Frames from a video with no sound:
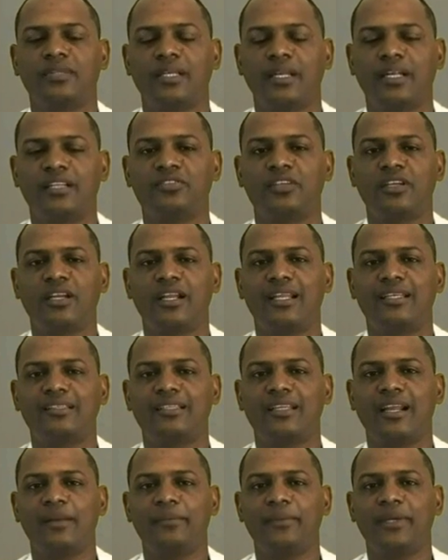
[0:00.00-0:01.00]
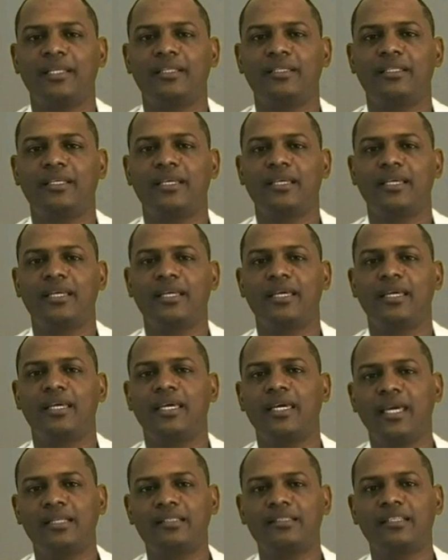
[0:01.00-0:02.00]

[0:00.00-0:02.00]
se relaciona lateralmente y